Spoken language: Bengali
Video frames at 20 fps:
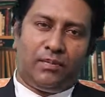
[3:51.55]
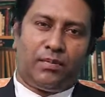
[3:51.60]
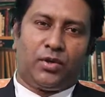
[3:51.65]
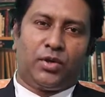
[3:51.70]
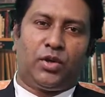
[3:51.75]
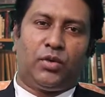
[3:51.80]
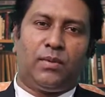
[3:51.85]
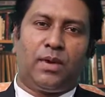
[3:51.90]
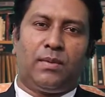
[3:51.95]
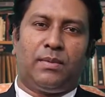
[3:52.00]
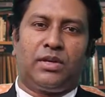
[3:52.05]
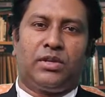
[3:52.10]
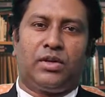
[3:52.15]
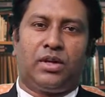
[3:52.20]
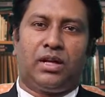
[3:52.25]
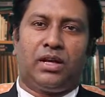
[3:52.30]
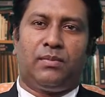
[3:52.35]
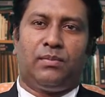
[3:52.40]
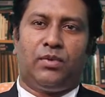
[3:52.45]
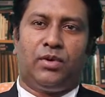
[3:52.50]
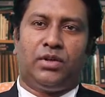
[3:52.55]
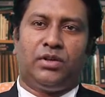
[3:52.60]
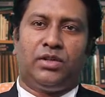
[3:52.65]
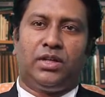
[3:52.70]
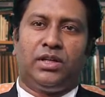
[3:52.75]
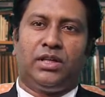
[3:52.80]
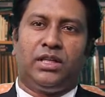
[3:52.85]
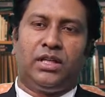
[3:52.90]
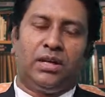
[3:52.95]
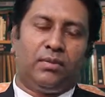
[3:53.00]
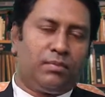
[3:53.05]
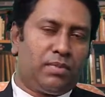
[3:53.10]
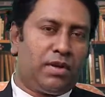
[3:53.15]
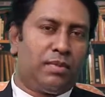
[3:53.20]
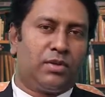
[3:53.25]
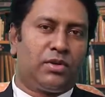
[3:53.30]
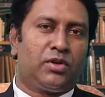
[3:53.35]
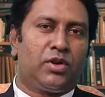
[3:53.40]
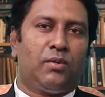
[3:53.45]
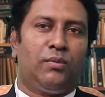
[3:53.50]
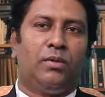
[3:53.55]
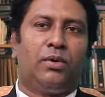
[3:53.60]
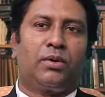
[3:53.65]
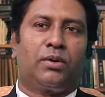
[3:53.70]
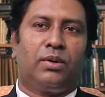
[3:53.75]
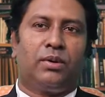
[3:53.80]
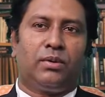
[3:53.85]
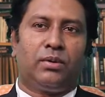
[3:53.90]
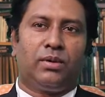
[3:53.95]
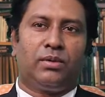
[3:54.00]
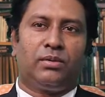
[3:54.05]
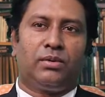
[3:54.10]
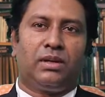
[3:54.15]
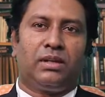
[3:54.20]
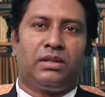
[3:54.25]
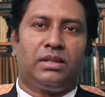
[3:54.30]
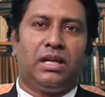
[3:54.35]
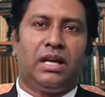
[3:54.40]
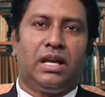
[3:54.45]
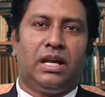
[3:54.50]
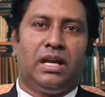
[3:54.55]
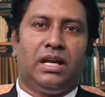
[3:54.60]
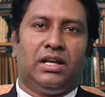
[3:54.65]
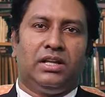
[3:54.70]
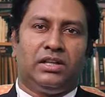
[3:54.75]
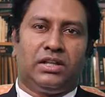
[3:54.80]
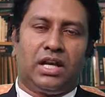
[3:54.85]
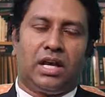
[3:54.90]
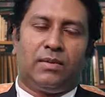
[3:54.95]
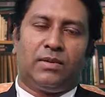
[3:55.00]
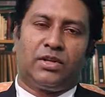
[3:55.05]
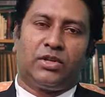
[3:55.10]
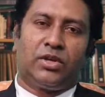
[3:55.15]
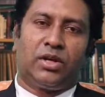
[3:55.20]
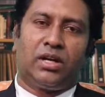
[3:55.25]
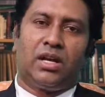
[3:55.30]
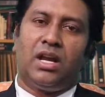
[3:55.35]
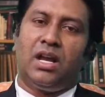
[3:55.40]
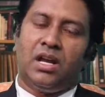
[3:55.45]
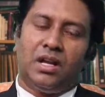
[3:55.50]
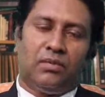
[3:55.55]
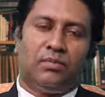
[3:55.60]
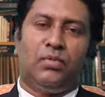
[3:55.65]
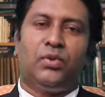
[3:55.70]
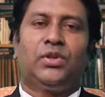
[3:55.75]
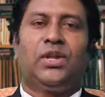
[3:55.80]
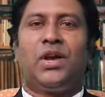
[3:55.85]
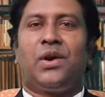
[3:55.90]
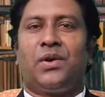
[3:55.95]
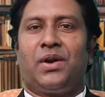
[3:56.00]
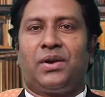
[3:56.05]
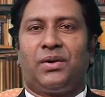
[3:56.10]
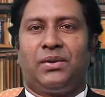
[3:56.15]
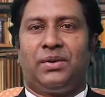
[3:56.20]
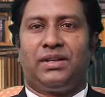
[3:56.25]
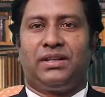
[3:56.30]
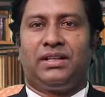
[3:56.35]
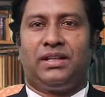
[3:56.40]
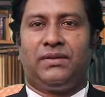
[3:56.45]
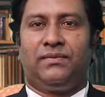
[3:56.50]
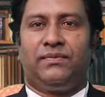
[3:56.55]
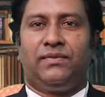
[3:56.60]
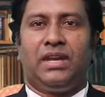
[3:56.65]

প্রথমে আমার সঙ্গে পরিচয় দিয়ে প্রেমের সম্পর্ক গড়ে তুলেছে সে আমার সঙ্গে প্রতারণা করেছে